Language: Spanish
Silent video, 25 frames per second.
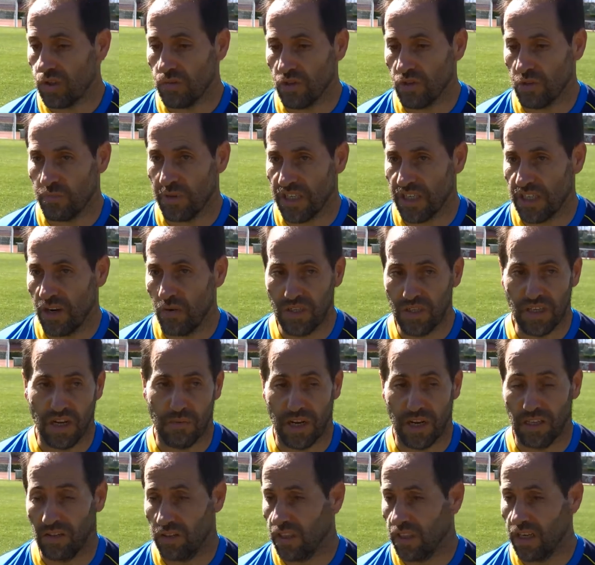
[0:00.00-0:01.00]
hemos pasado es la
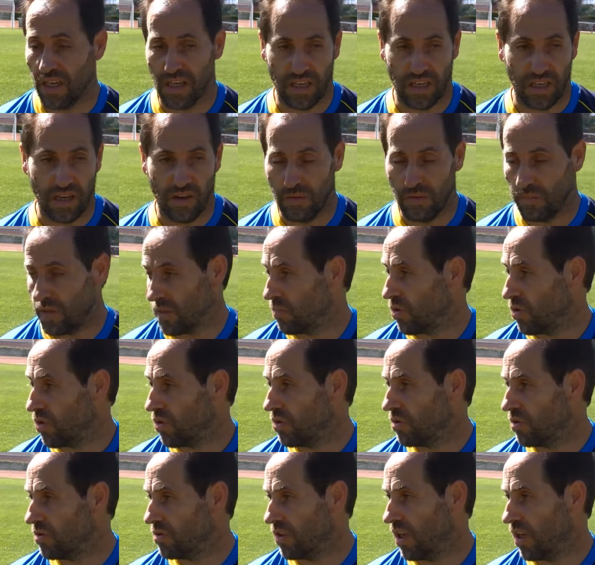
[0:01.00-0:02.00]
plantilla que ahora mismo
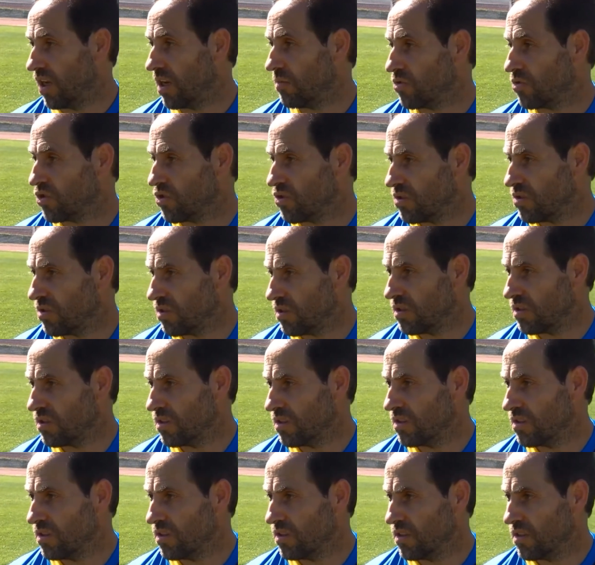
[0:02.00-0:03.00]
tenemos
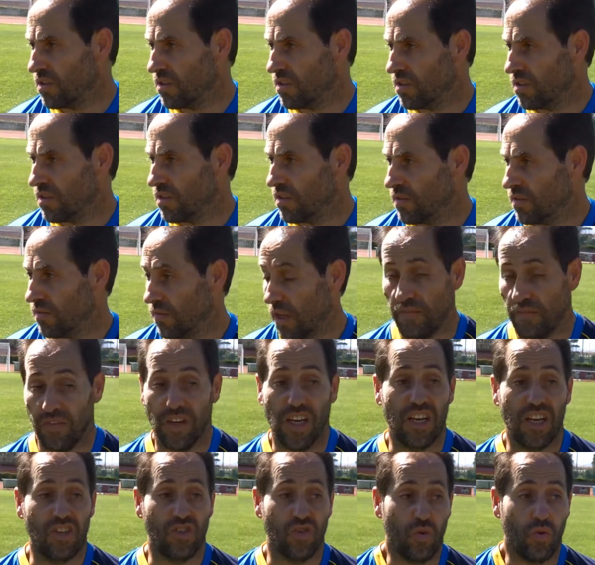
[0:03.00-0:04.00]
de
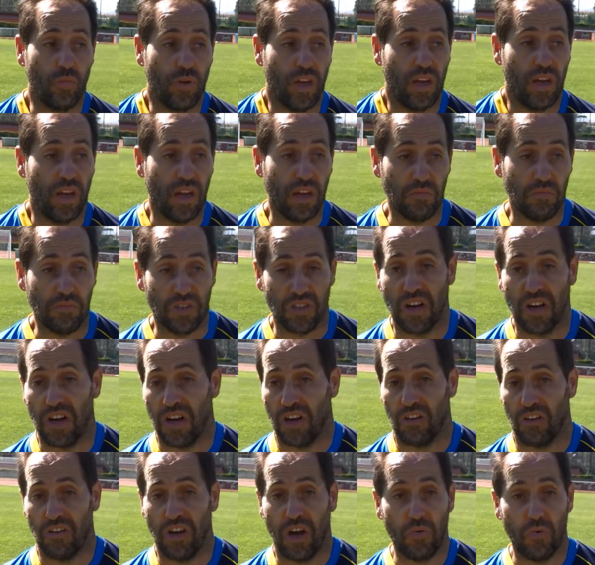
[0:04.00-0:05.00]
filial suben pues, del
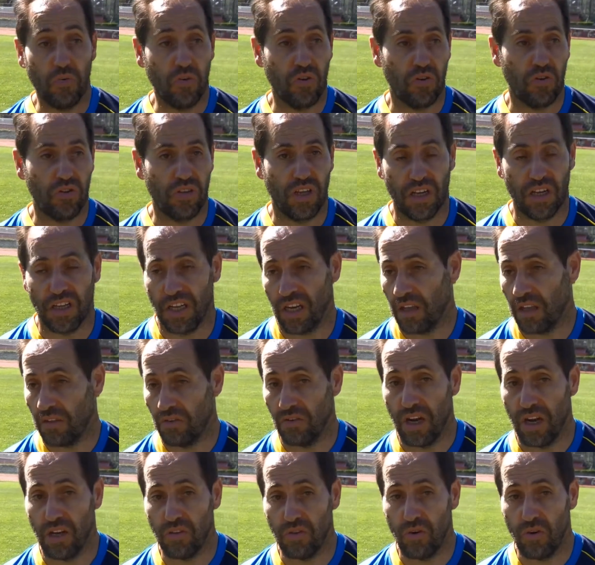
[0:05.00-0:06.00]
Regional 1, del día
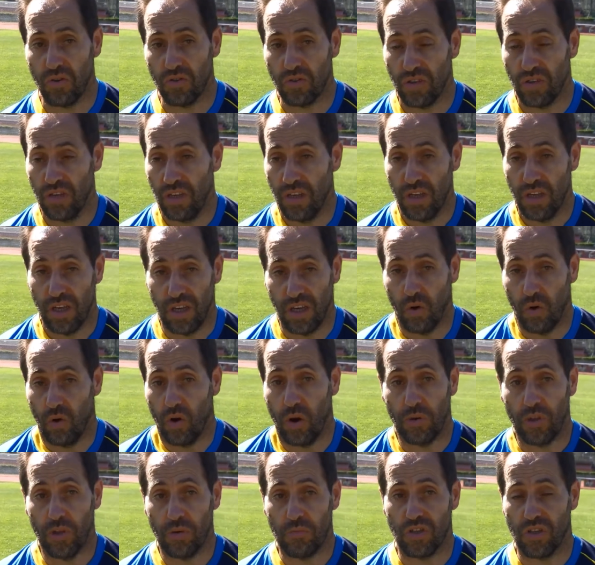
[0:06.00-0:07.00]
Nacional 2, y luego
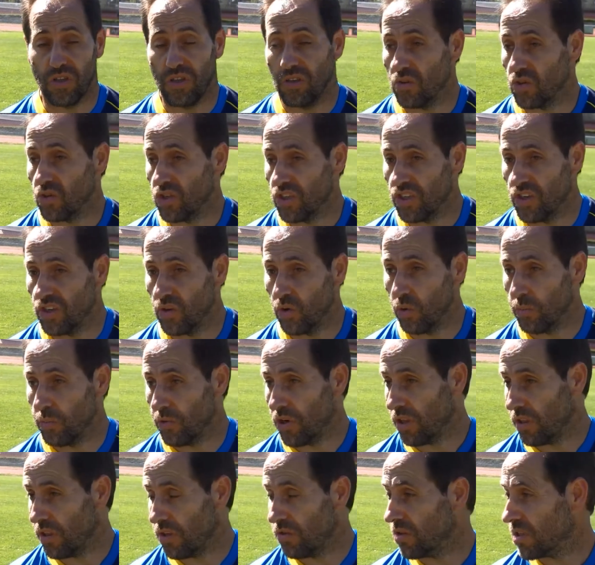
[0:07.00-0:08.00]
ha habido pues 5 o 6
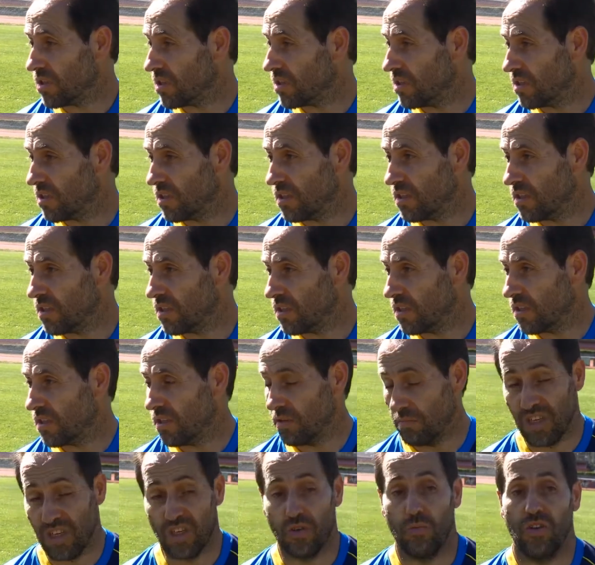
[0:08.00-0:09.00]
incorporaciones.
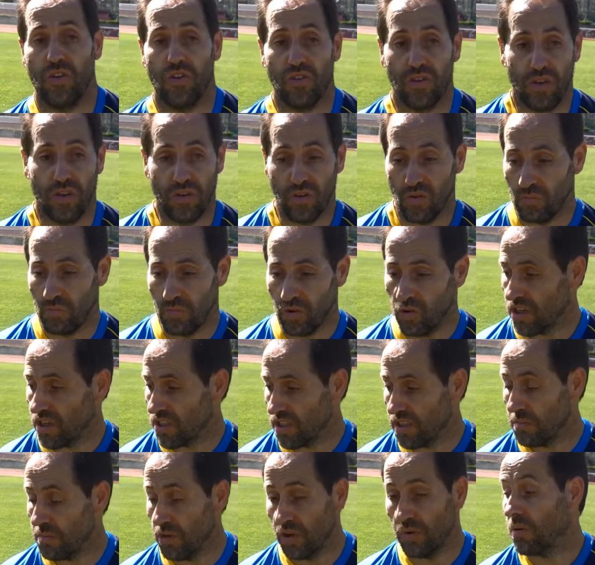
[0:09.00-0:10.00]
más o menos, te lo digo un poco
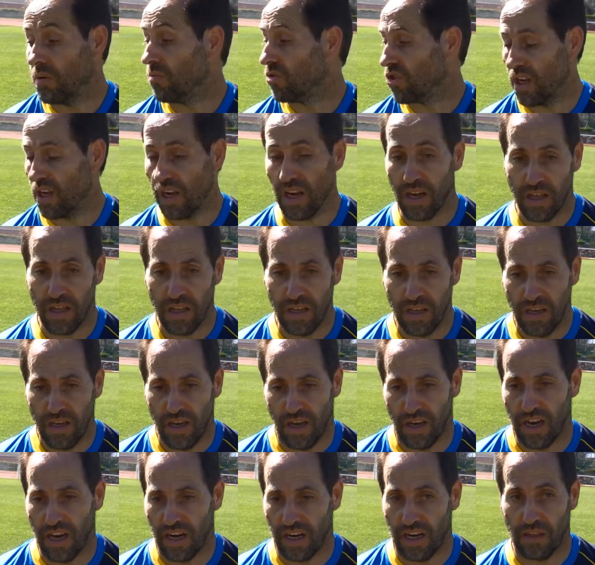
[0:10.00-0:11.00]
así, pero vamos, en la,
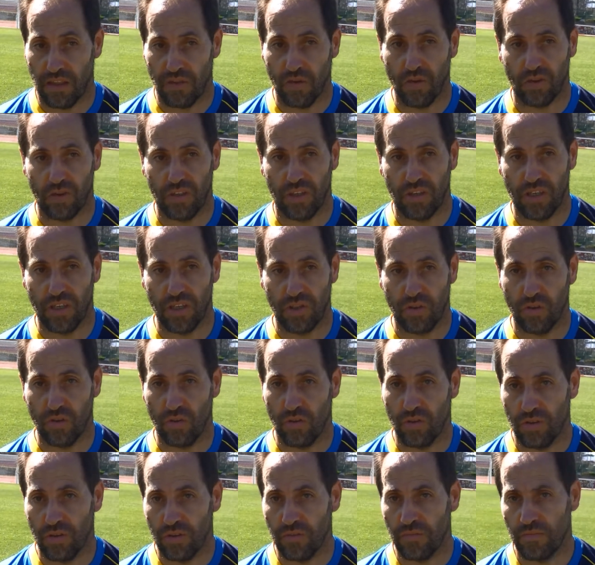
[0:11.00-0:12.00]
en la relación lo tendréis todo.
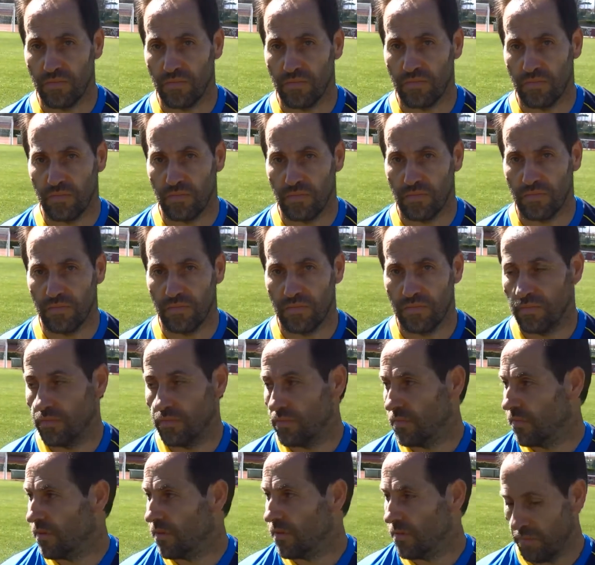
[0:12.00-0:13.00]

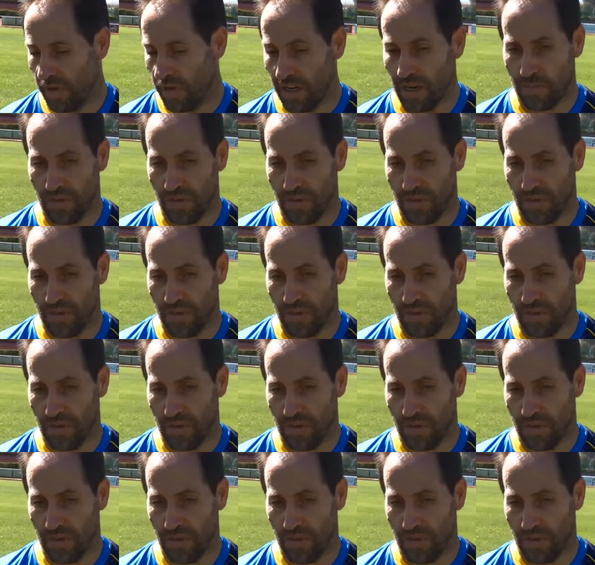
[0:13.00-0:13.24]
Gracias. pues, gracias